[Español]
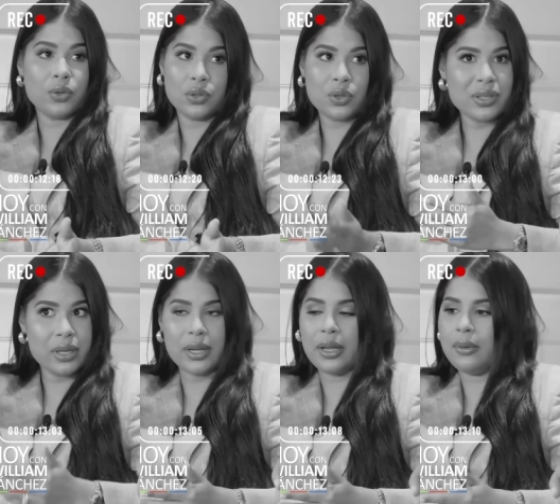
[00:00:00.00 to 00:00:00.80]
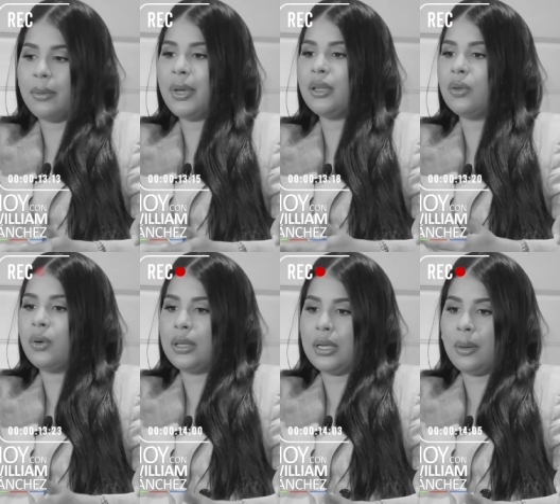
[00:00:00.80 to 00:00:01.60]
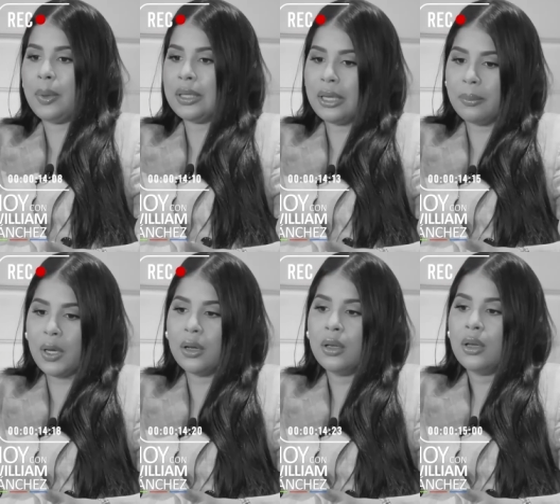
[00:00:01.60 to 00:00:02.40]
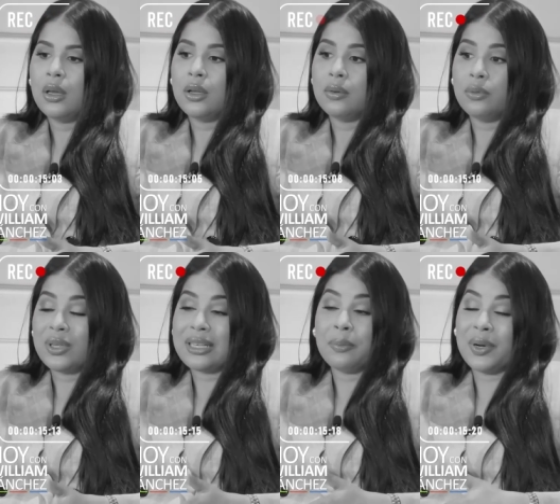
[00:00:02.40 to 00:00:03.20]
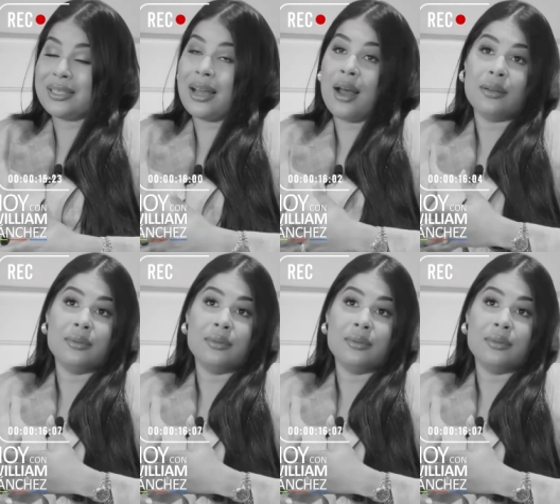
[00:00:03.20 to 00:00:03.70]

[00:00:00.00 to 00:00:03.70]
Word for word: Nosotros, increíblemente, durante la pandemia, nuestra empresa